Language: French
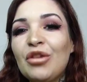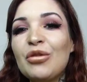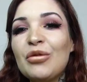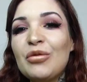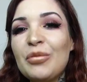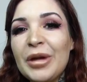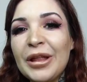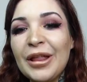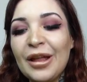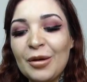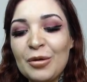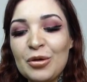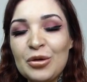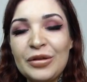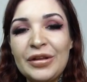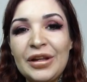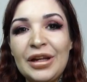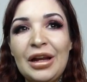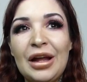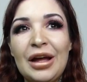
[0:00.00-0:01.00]
Je vais vous mettre à
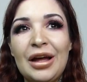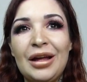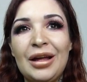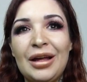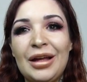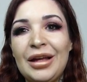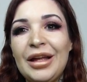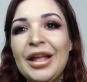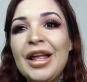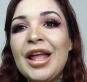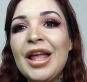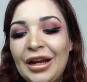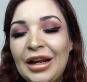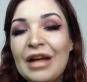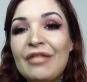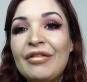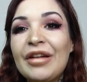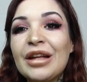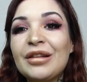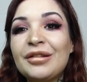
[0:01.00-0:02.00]
côté
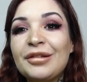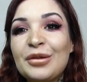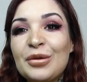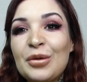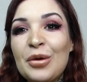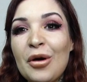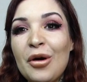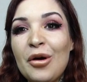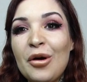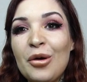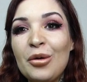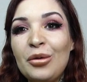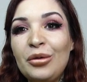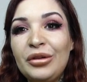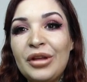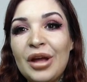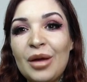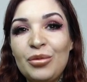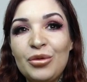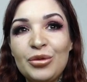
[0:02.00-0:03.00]
la, version
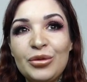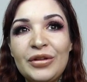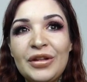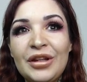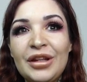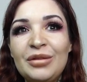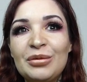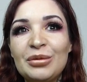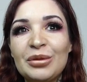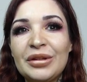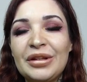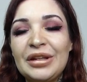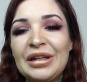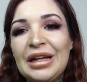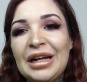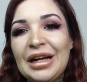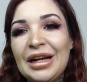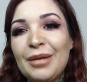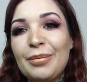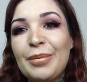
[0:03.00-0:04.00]
Huda euh, Beauty, donc c'est
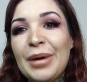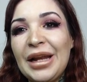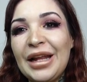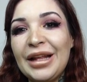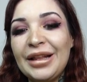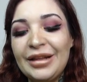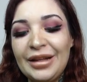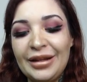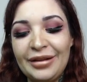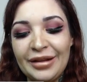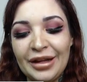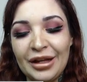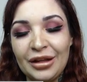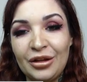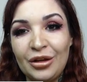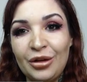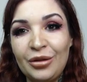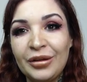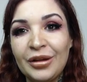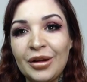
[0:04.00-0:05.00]
la palette Desert
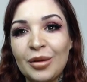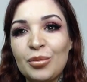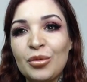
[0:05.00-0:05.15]
Dusk,